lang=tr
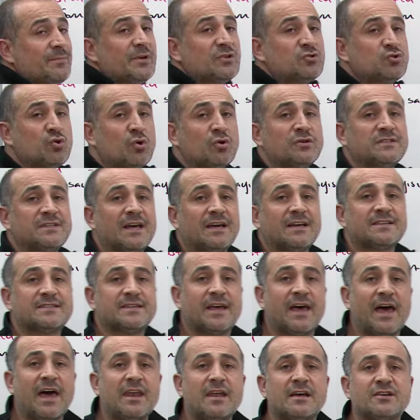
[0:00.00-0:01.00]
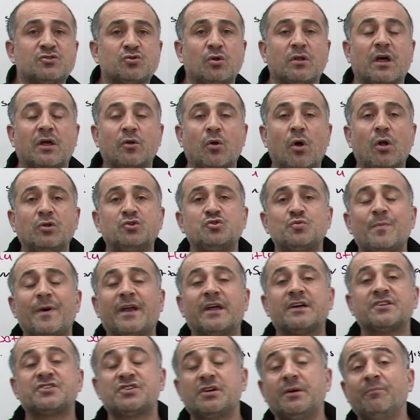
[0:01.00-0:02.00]
zaman soru sayısı en az olan ölçüm
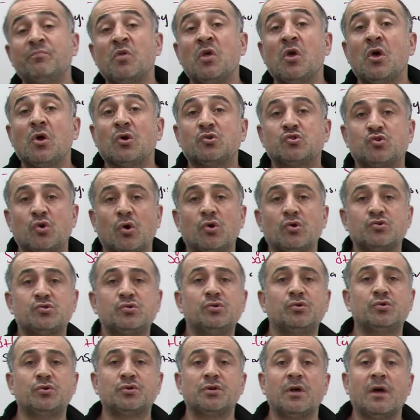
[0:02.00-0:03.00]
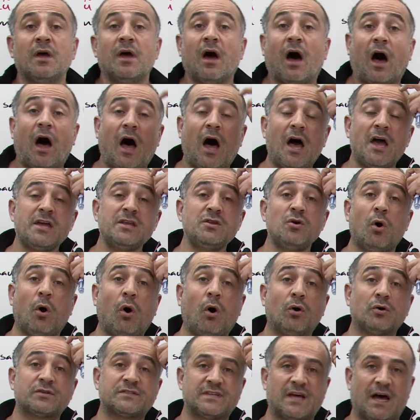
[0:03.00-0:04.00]
aracı sözlüdür. Aynı
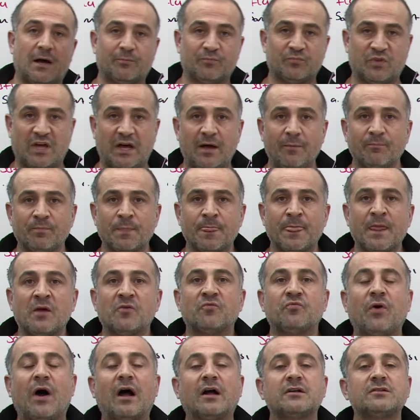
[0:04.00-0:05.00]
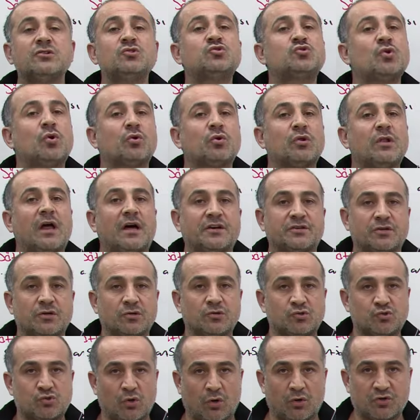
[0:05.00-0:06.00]
ortamda farklı sorular
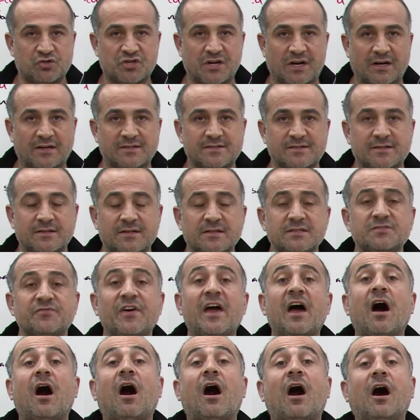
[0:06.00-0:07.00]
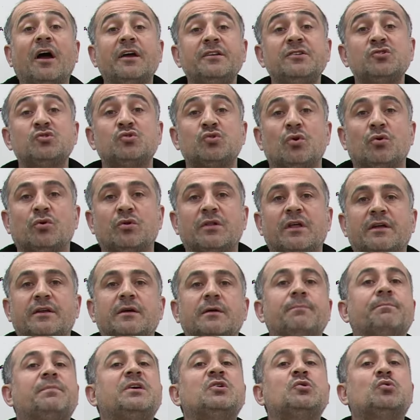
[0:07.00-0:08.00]
soracaksınız veya aynı
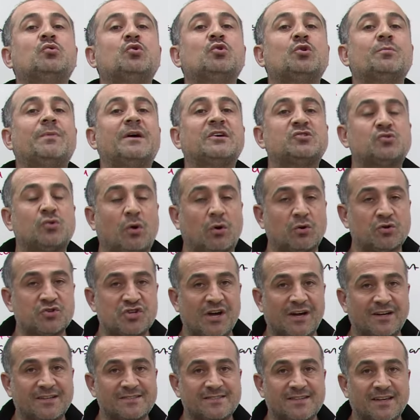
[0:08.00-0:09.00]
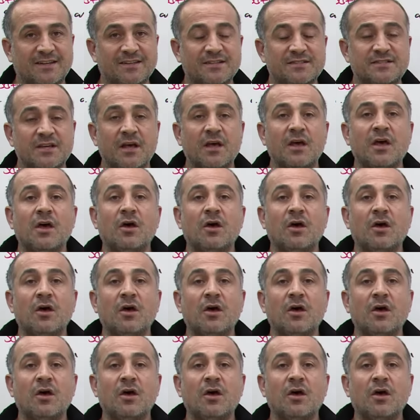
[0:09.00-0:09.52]
soruları bir gruba soracaksanız